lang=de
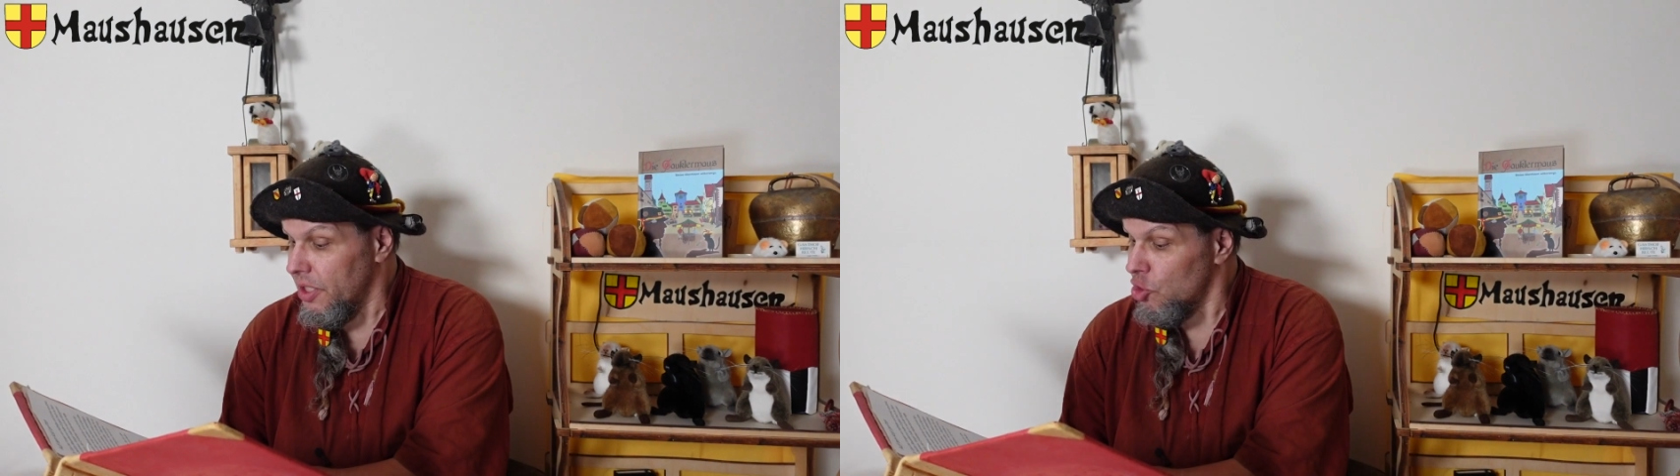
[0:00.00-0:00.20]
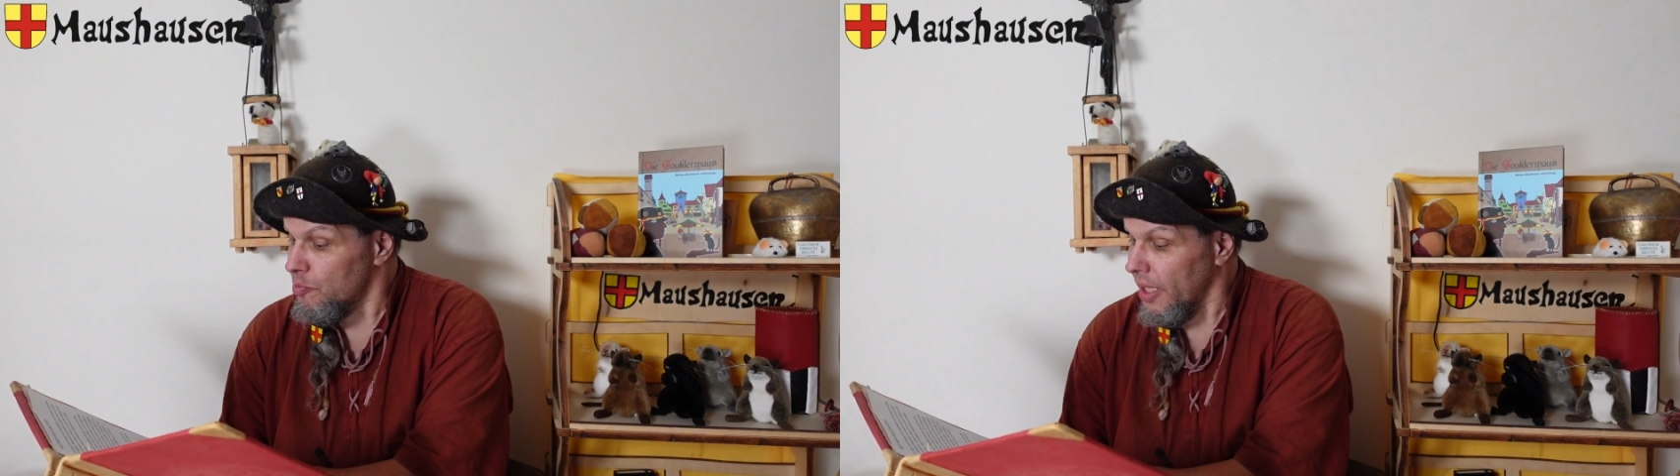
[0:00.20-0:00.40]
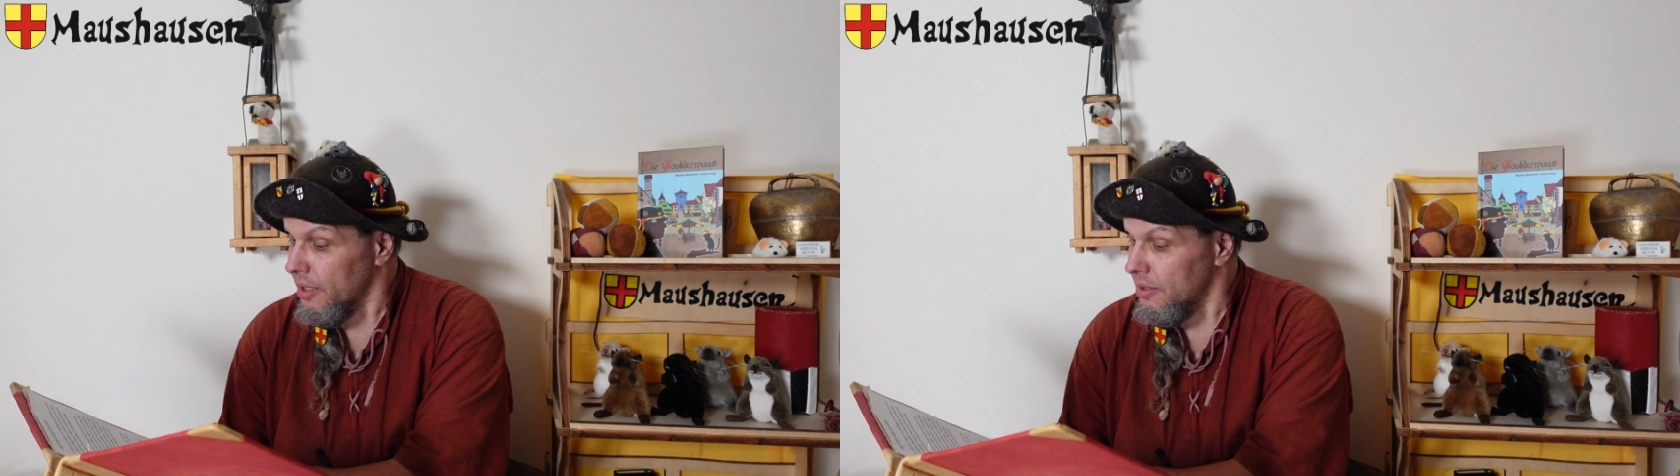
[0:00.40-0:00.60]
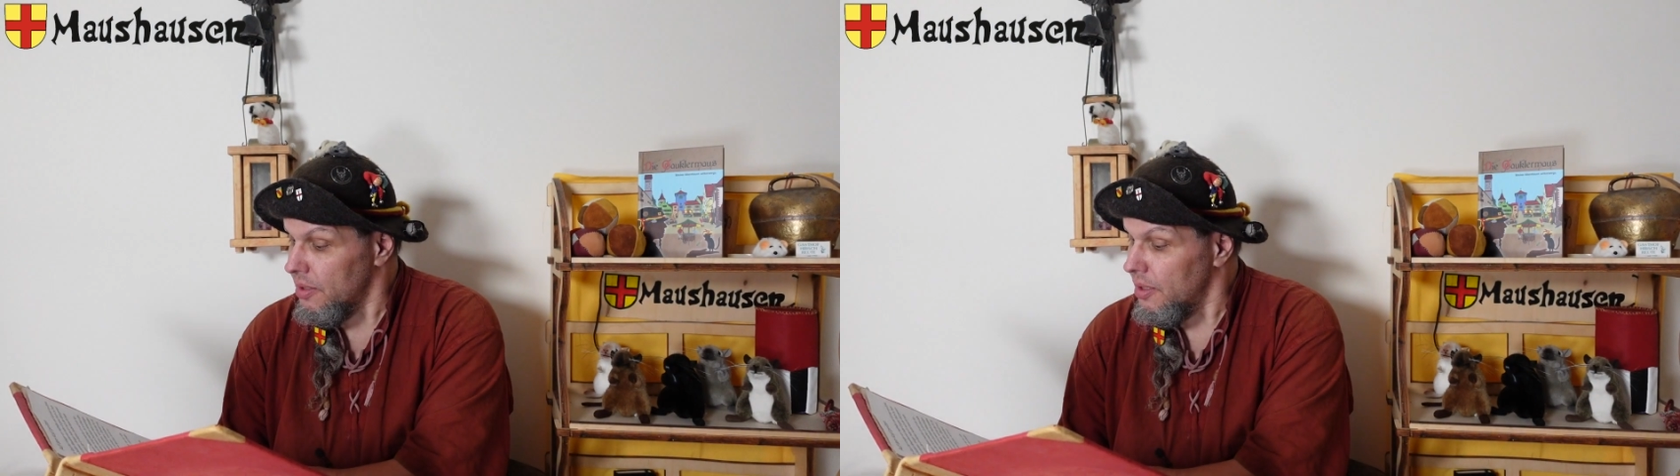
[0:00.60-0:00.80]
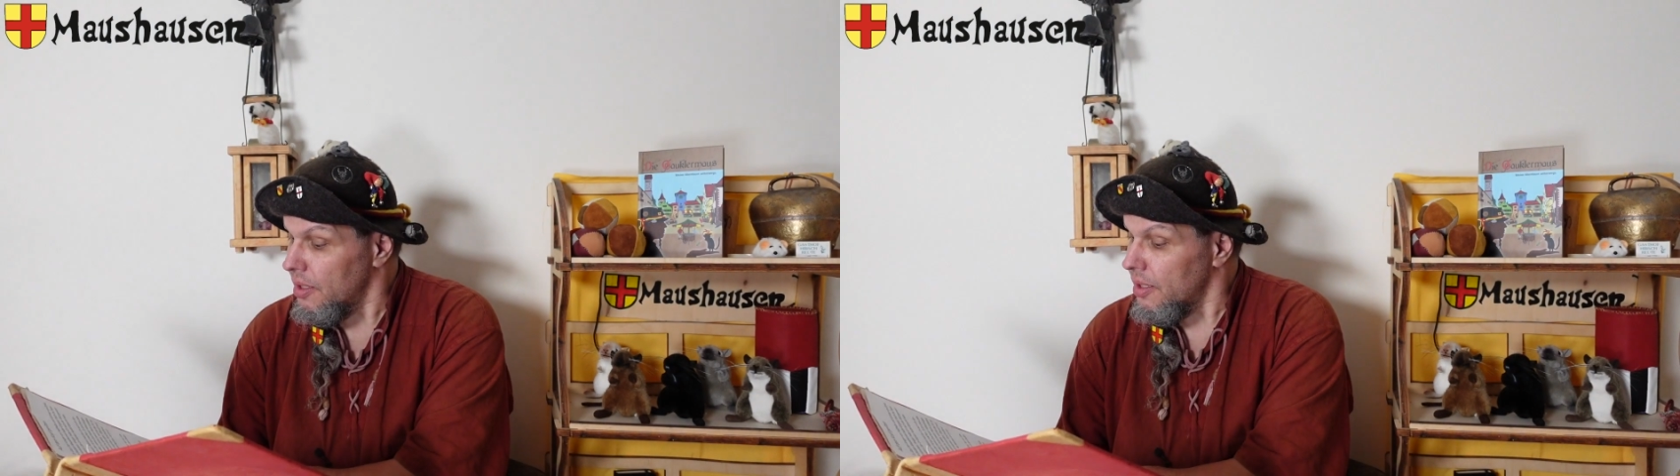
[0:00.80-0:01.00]
wieder
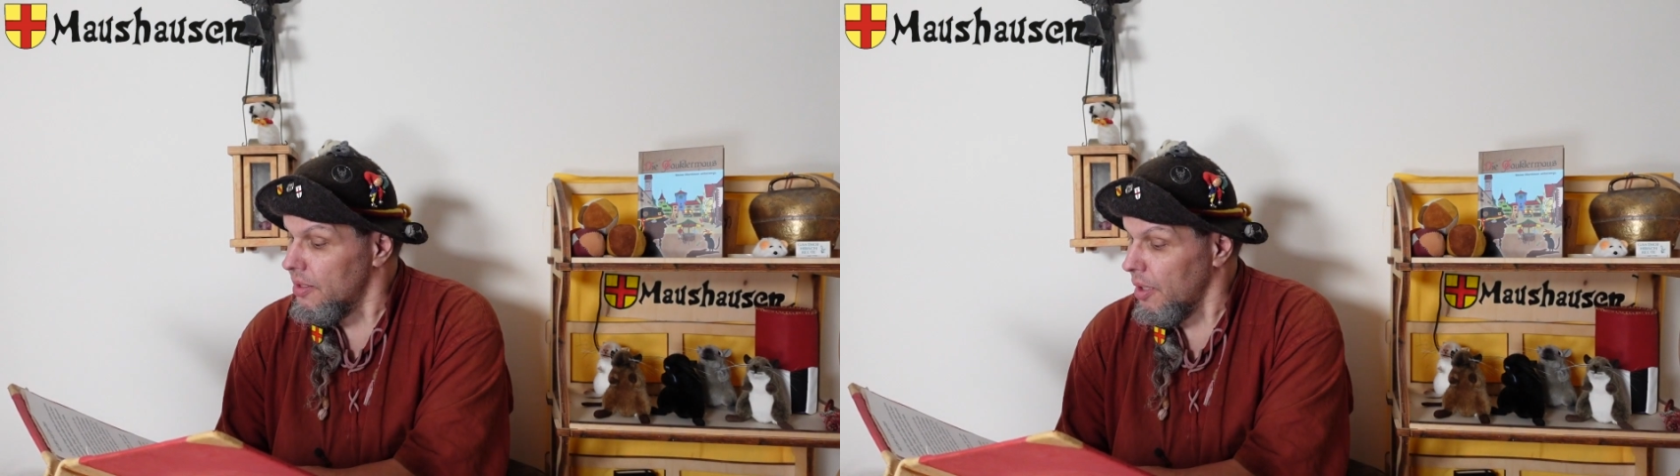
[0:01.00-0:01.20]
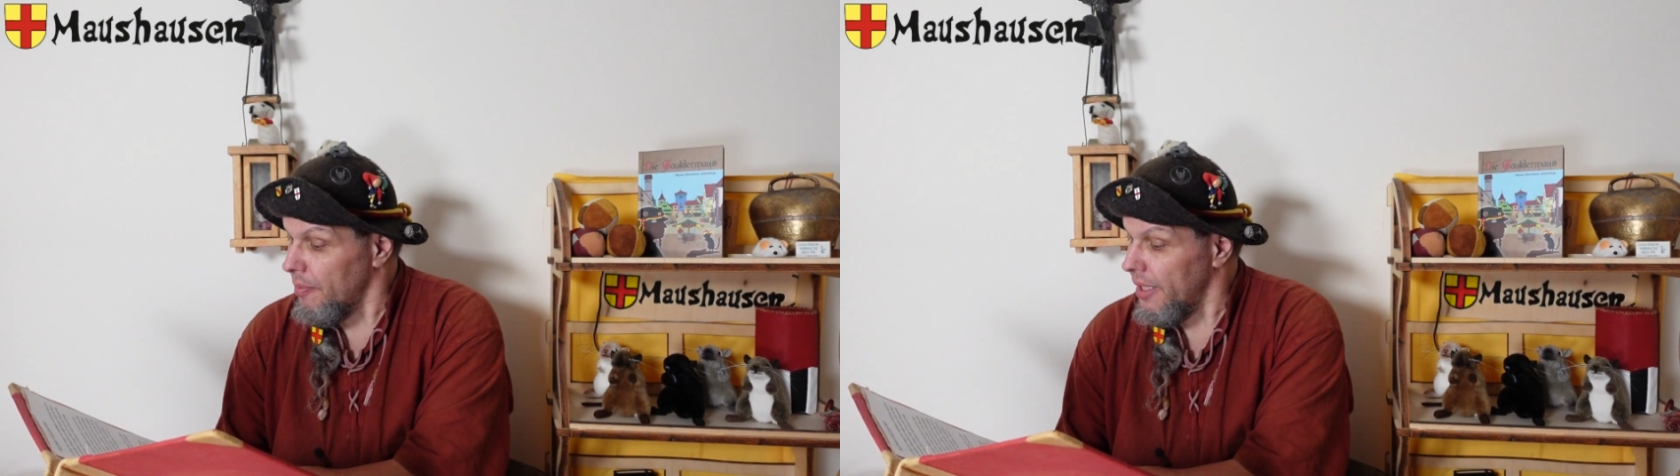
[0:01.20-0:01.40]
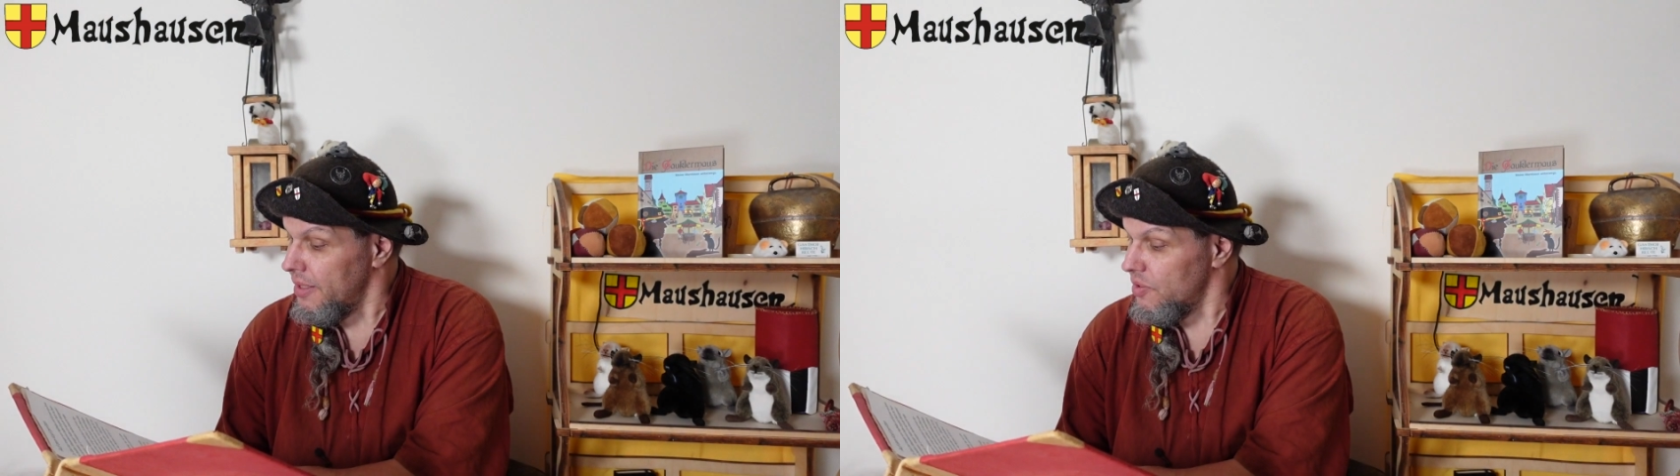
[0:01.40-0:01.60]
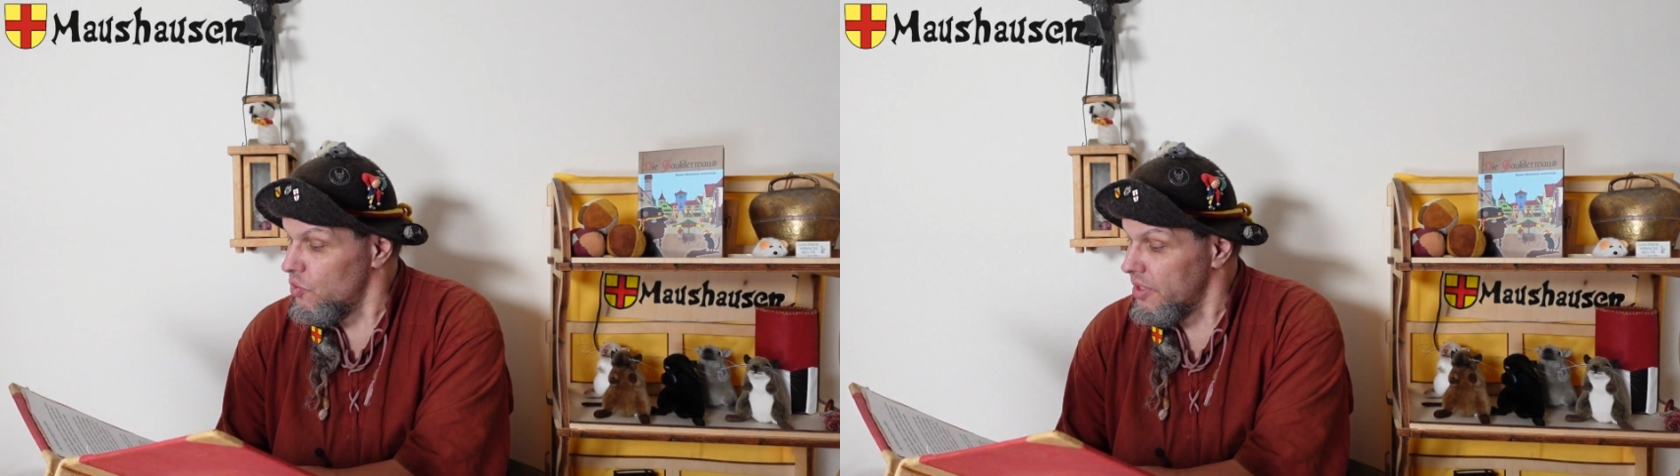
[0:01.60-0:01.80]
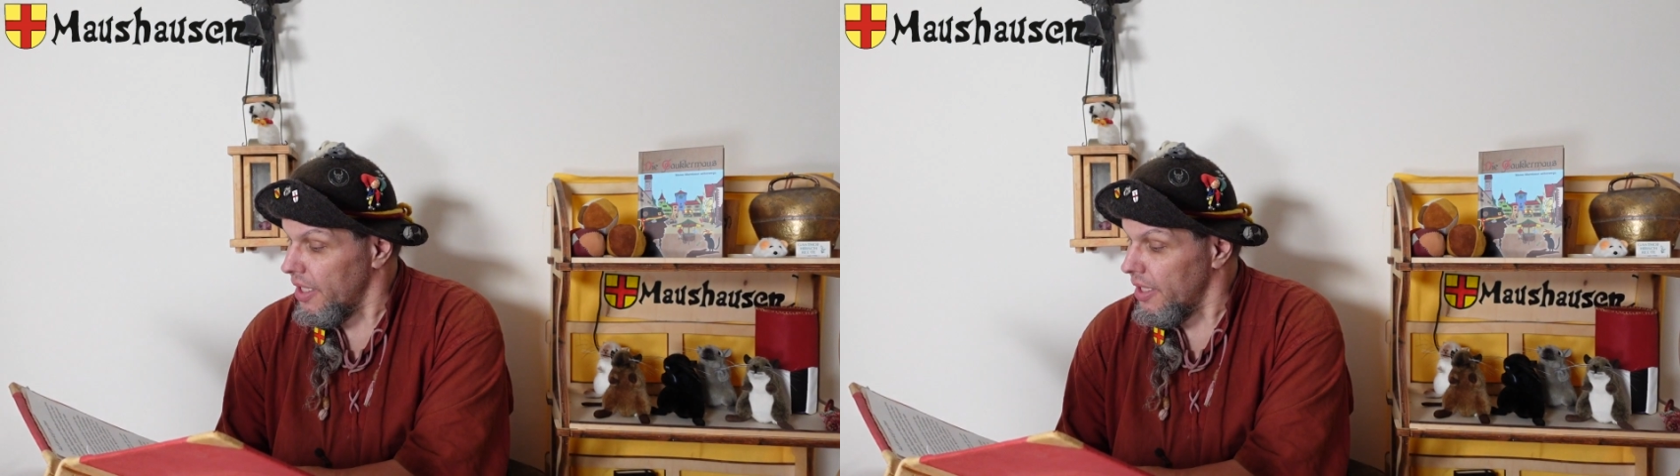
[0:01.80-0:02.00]
spannend, dabei zu
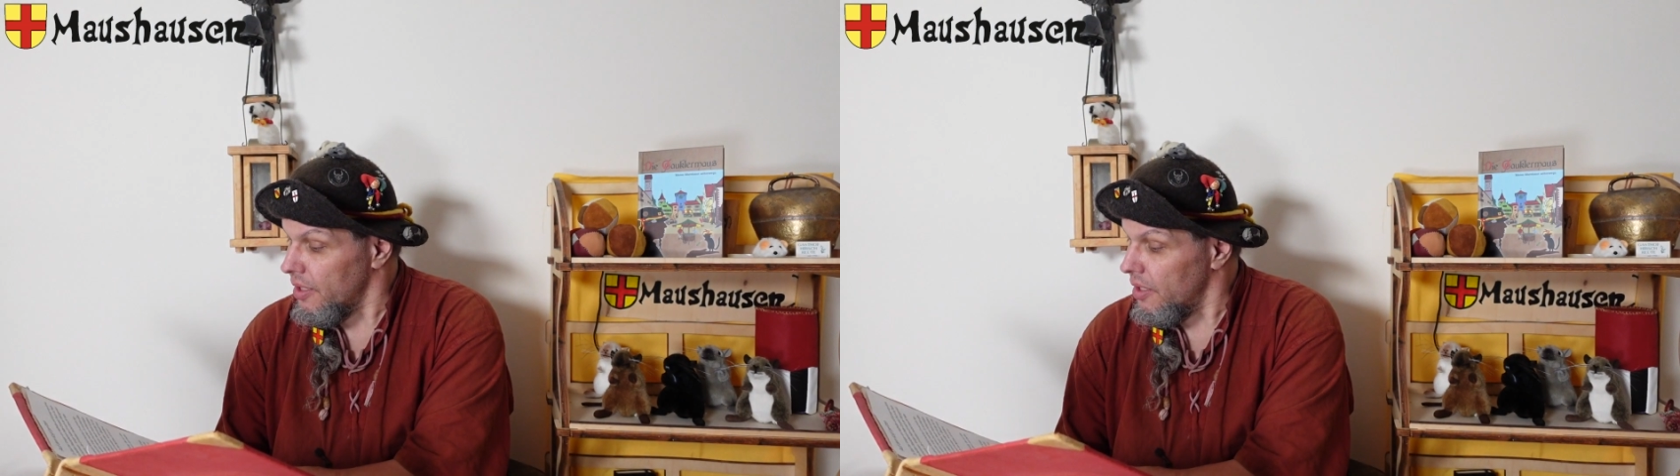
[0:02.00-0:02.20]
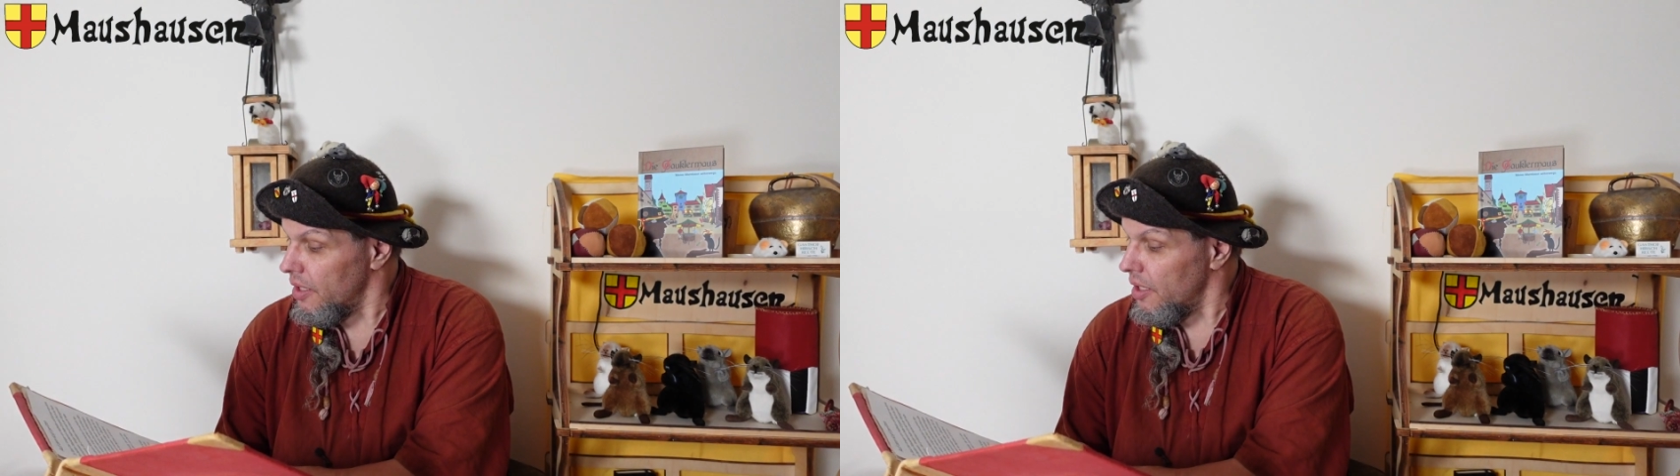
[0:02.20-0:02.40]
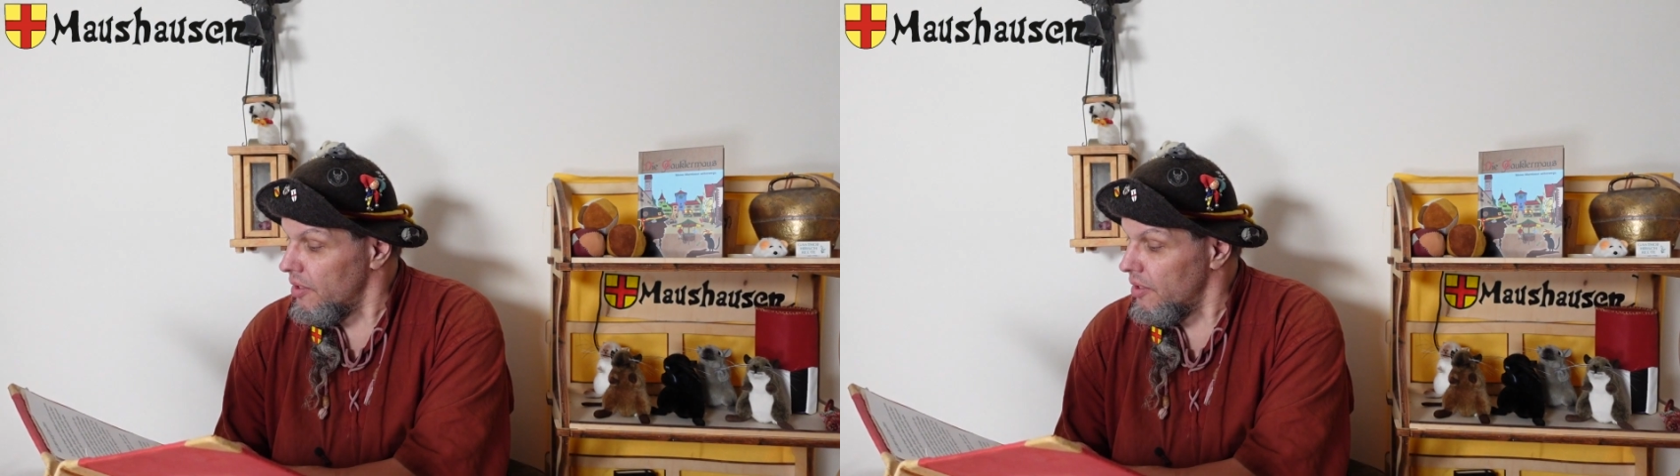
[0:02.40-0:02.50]
sehen,